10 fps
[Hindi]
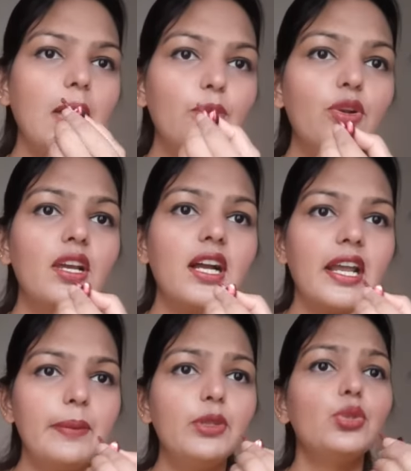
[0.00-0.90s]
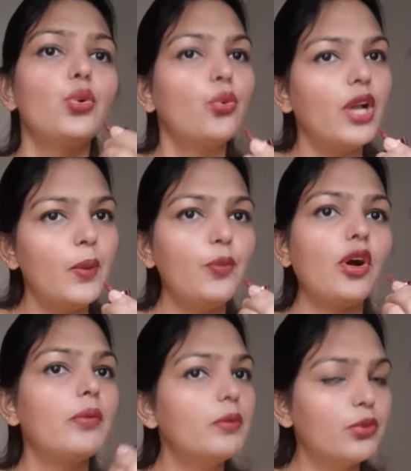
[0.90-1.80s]
आपको लगाने में थोड़ा
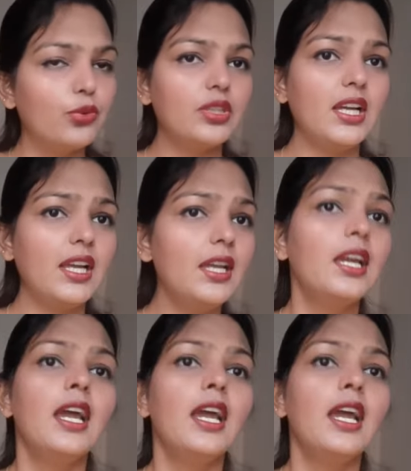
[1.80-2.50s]
प्रॉब्लम होता है